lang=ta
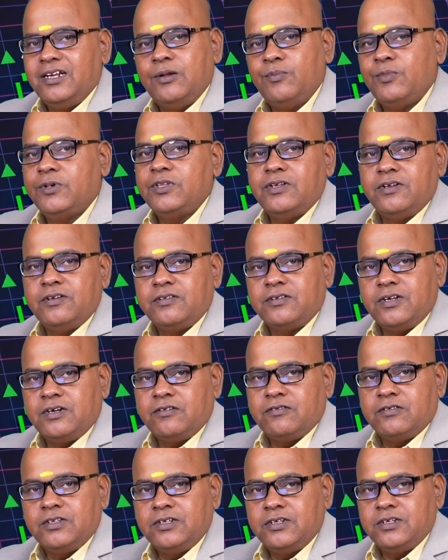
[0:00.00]
நம்ம அந்த ரிஸ்க்கை
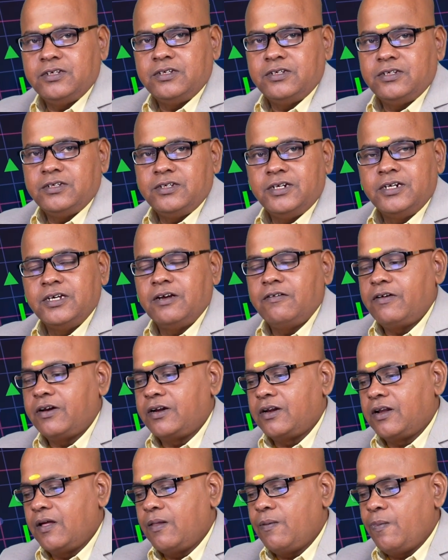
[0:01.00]
வந்து எடுக்க
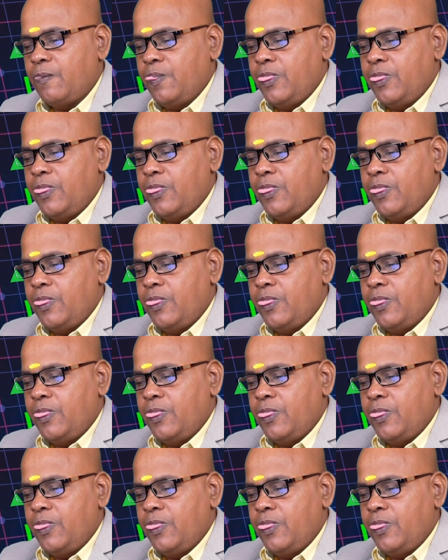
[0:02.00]
வேண்டாம்